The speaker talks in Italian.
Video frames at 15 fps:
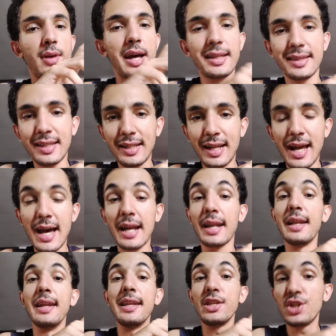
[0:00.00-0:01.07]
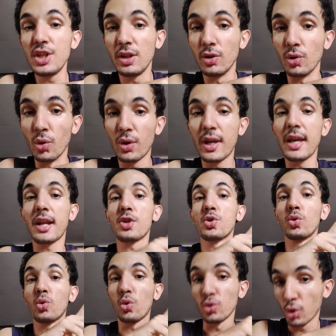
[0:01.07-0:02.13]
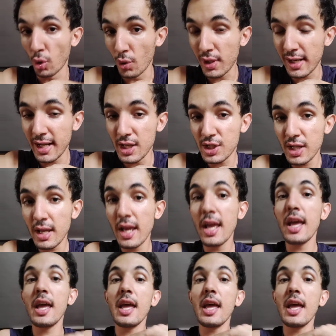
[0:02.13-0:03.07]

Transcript: attaccare l'Egitto, che era sotto controllo inglese,